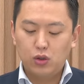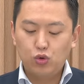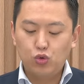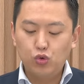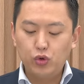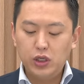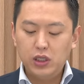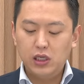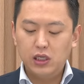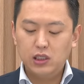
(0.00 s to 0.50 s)

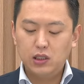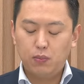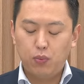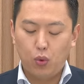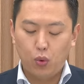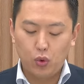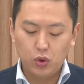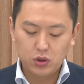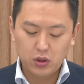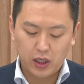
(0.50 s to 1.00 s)
구인 이지
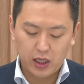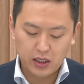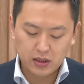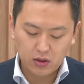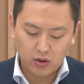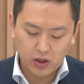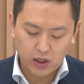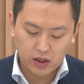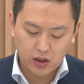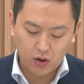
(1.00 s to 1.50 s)

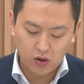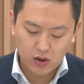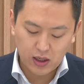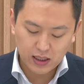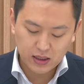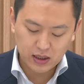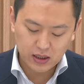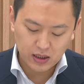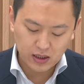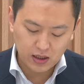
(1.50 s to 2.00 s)
보고서에서의
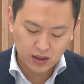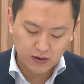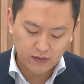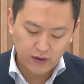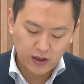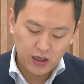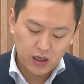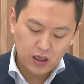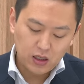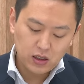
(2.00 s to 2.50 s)
결과치는
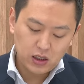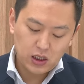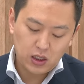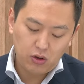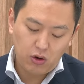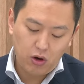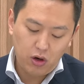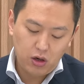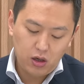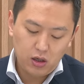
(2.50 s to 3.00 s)

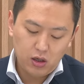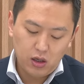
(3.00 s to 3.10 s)
7월